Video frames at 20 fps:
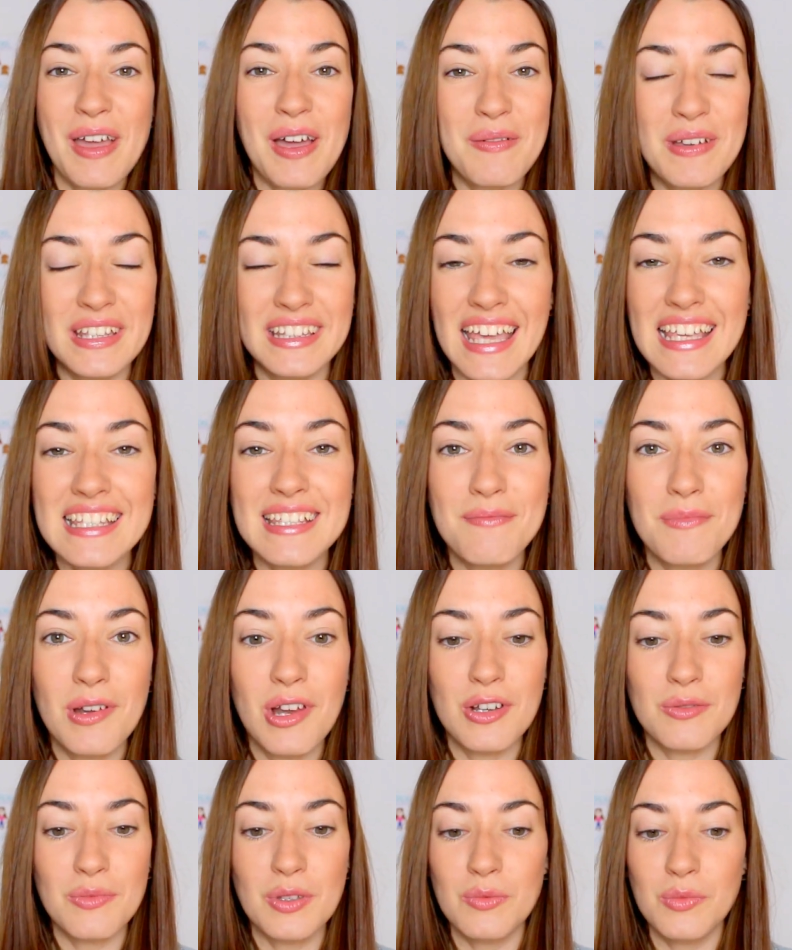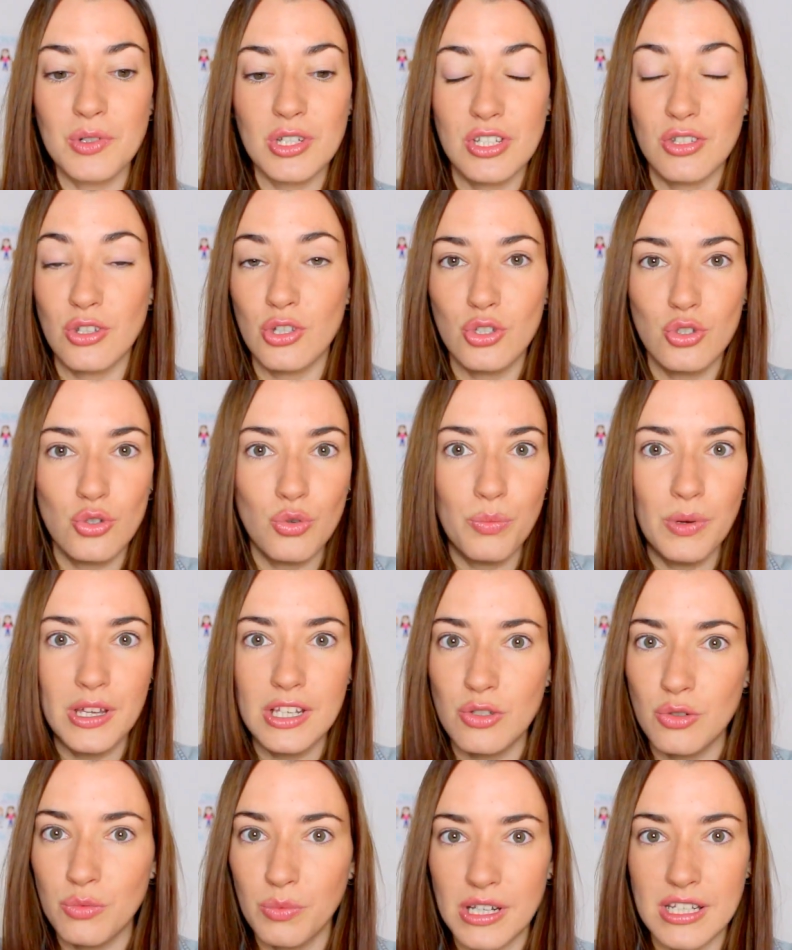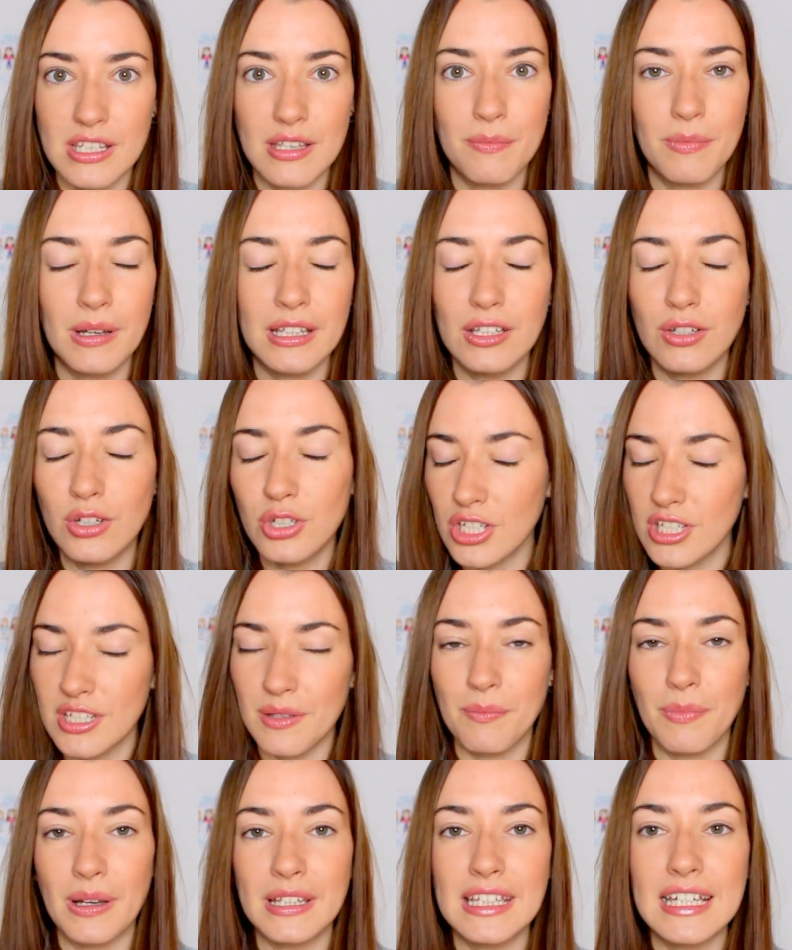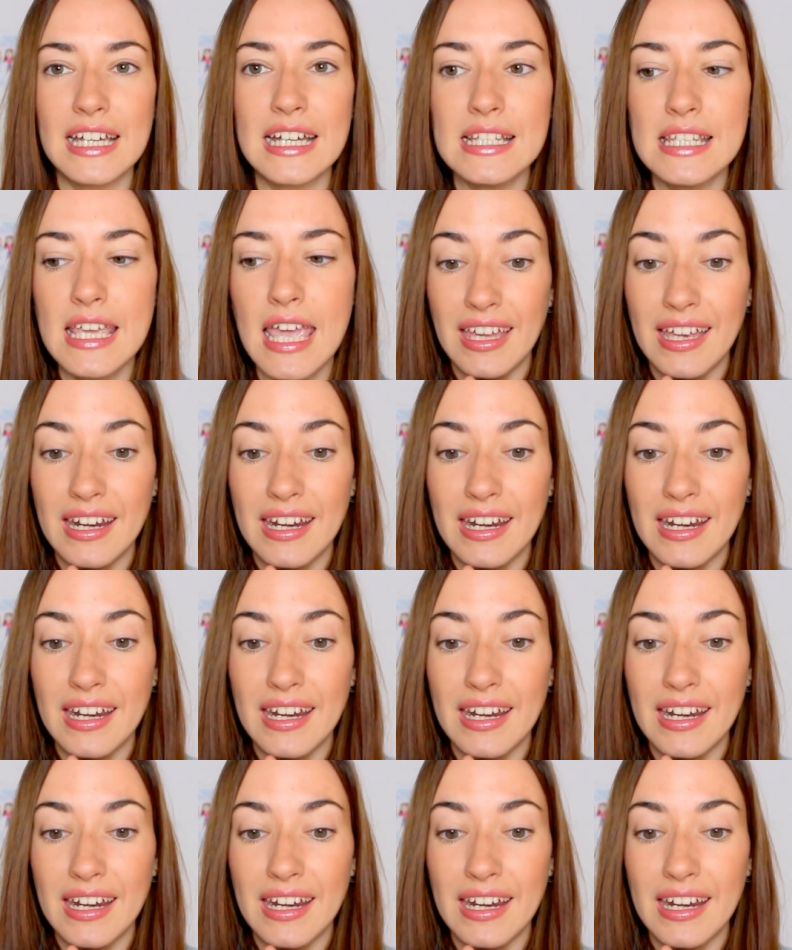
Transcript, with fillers: me comentáis siempre los mismos y sois súper, súper simpáticos y simpáticas.